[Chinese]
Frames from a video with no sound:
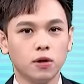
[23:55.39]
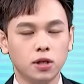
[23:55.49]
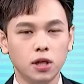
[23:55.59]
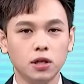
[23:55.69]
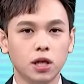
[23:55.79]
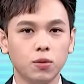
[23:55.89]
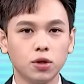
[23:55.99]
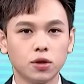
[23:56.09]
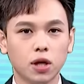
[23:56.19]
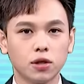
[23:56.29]
今天的节目
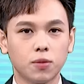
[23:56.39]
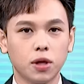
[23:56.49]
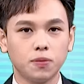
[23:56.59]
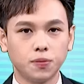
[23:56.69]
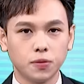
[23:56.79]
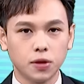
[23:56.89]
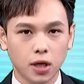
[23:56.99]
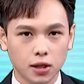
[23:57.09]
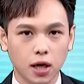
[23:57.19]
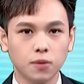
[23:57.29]
就到这边，谢谢
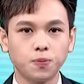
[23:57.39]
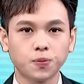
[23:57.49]
大家。